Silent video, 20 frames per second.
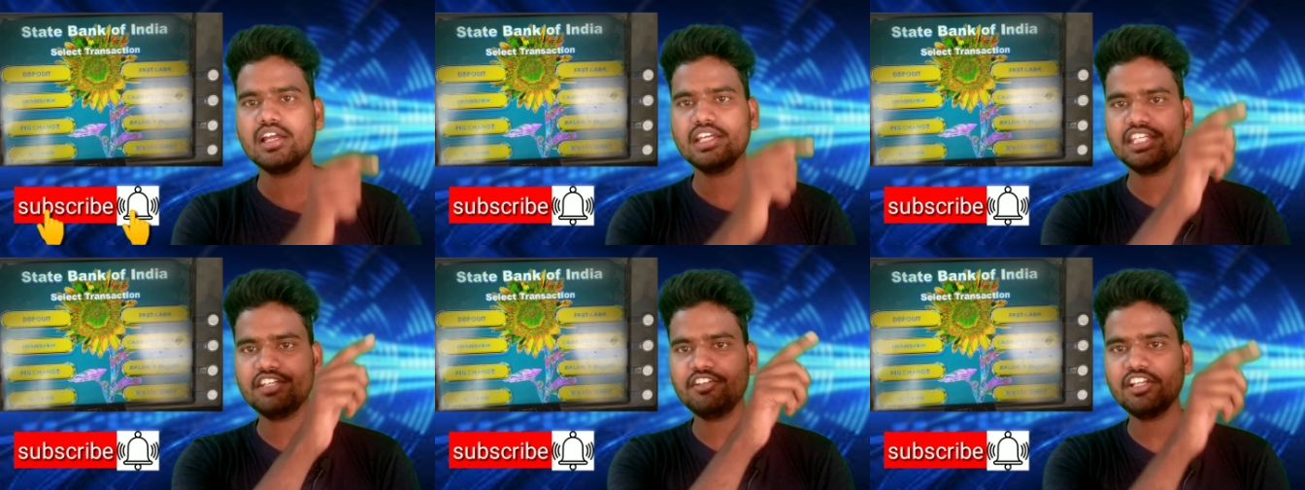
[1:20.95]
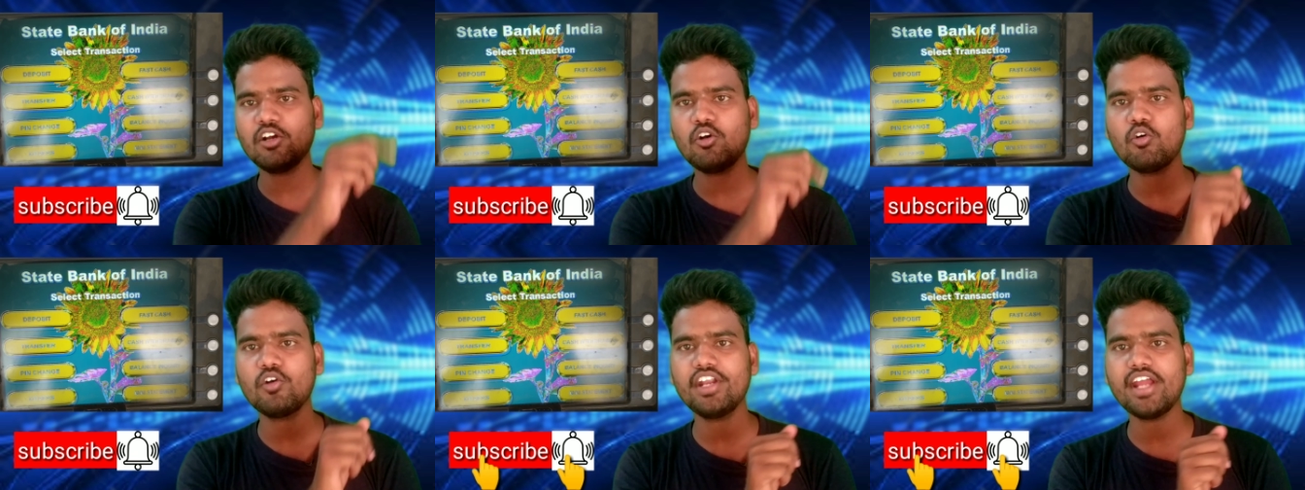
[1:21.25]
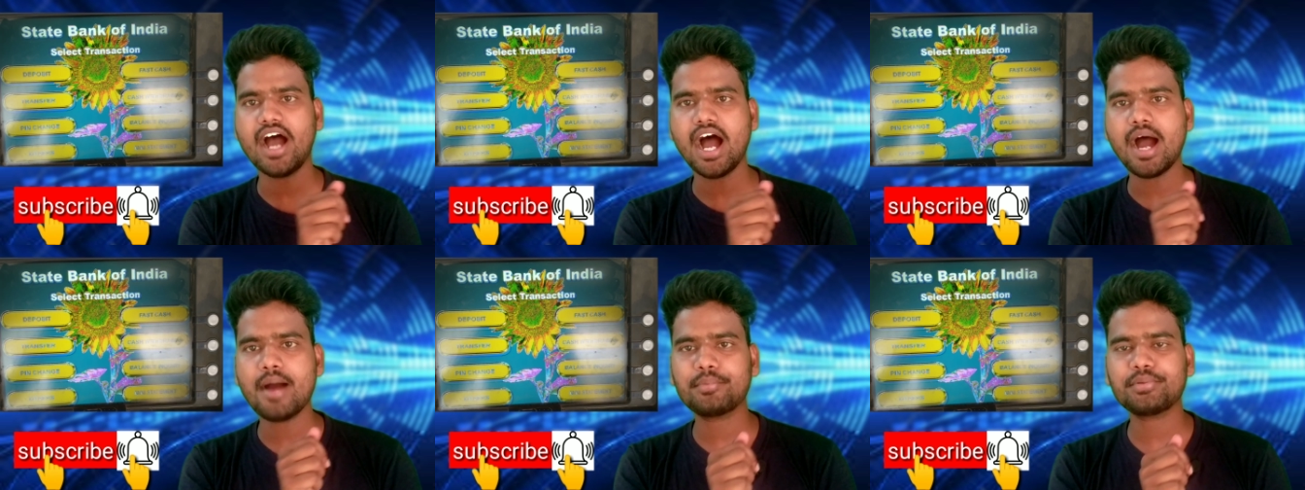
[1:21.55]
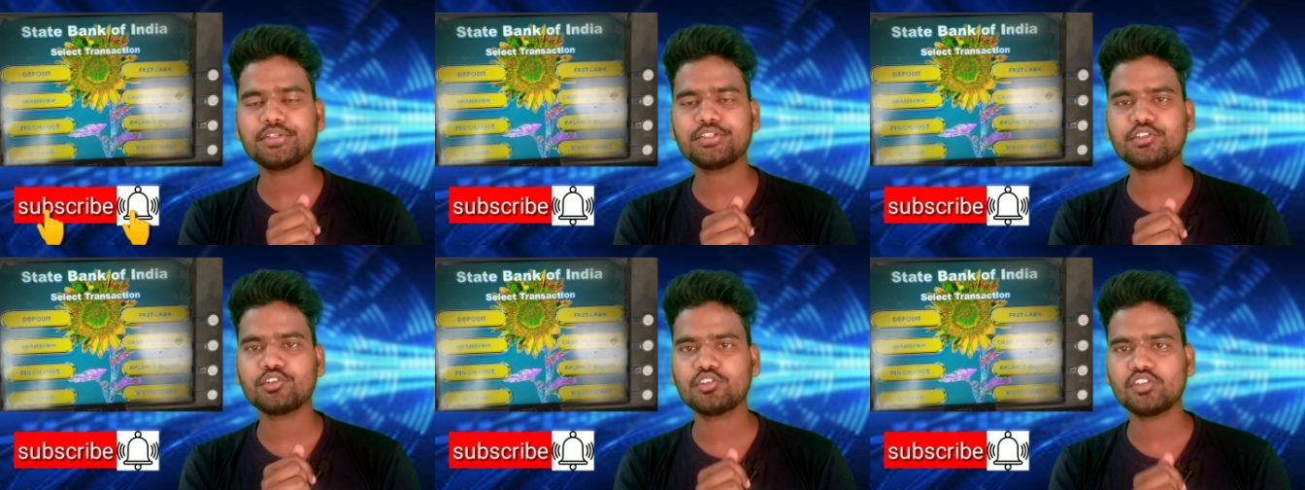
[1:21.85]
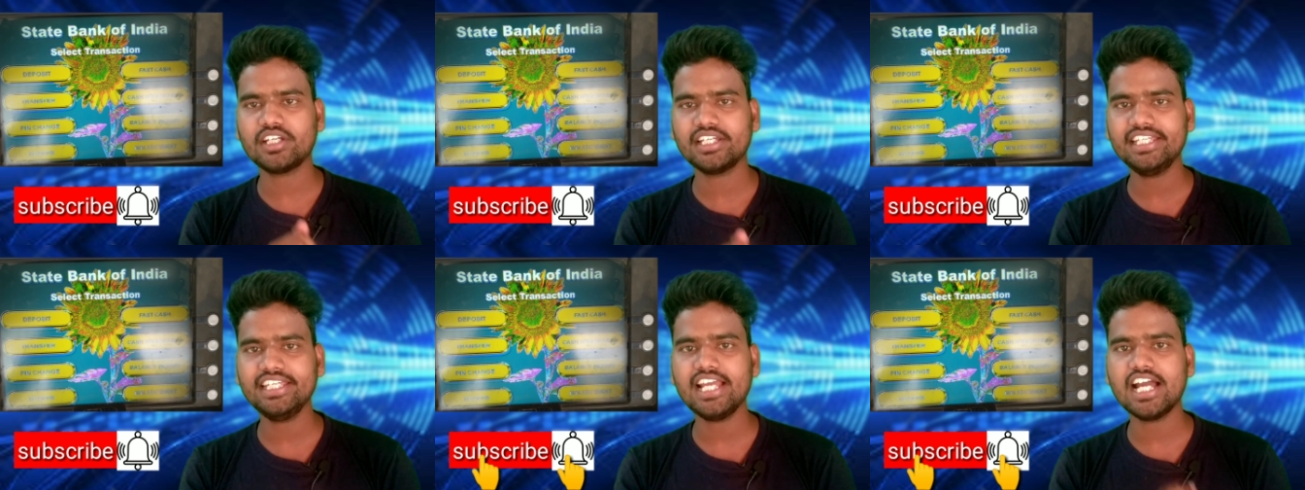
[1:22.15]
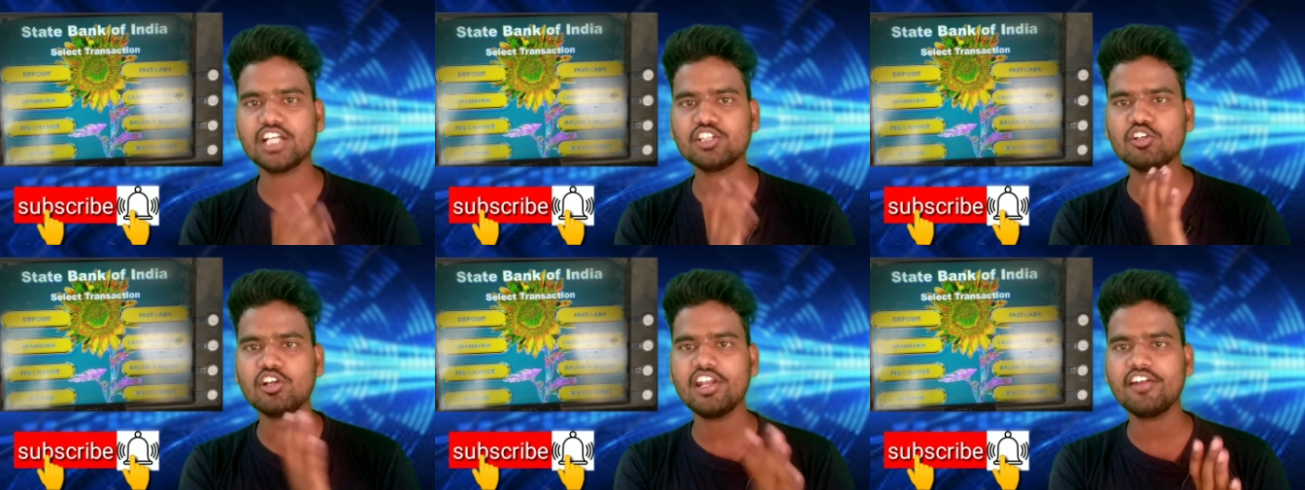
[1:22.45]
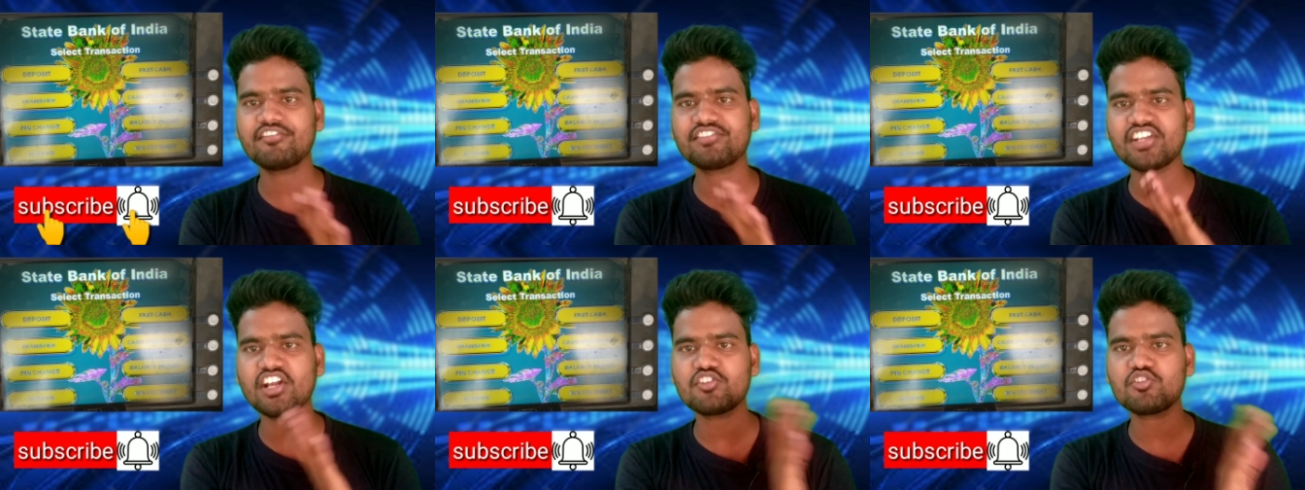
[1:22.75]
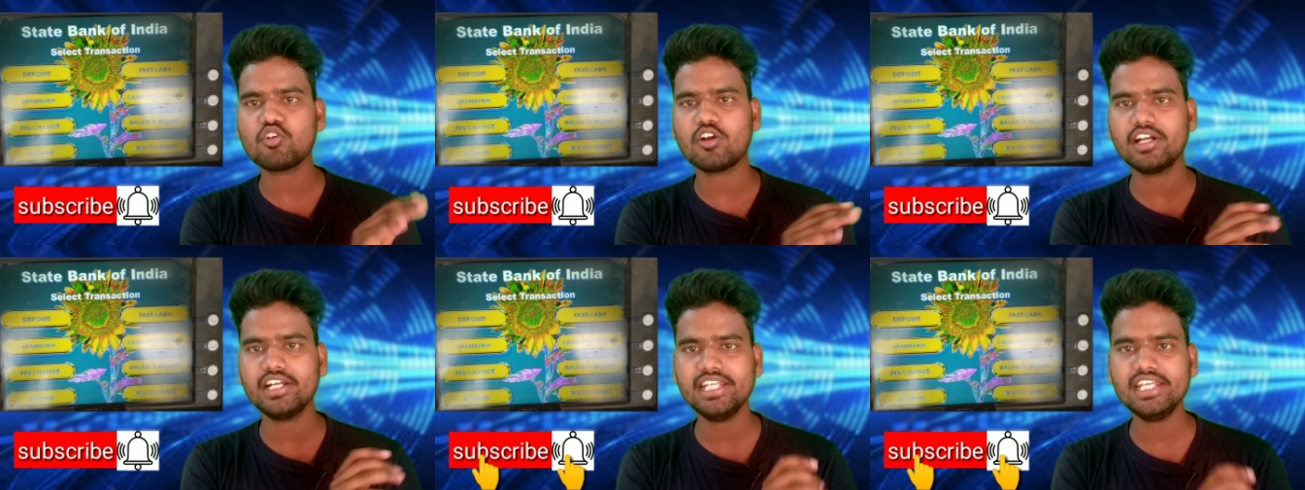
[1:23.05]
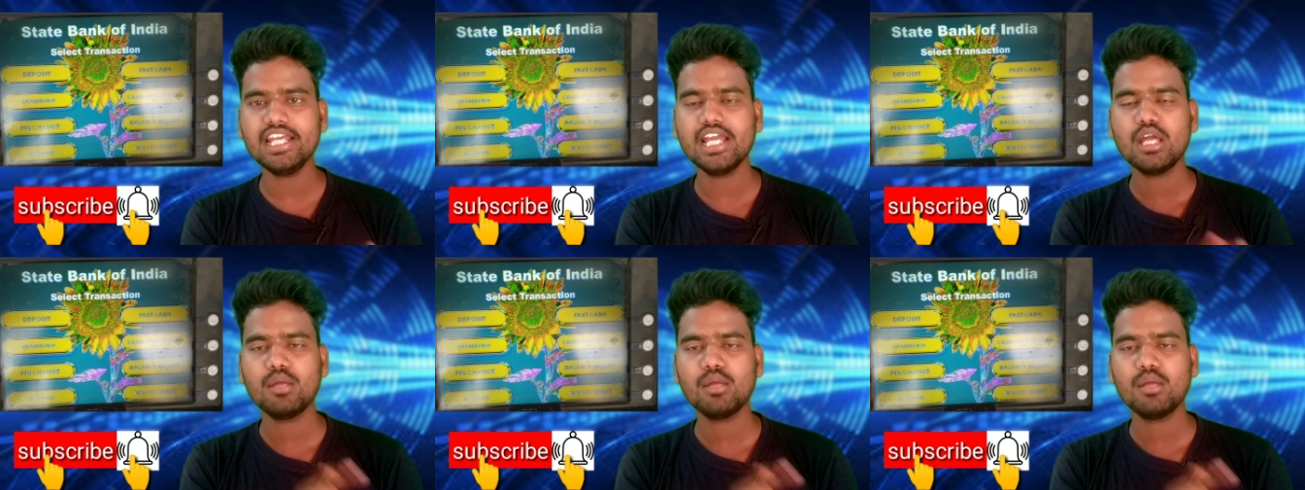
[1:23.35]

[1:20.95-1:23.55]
ఈ విధంగా కొన్ని ఆప్షన్స్ వస్తాయి అందులో లెఫ్ట్ సైడ్ చూడండి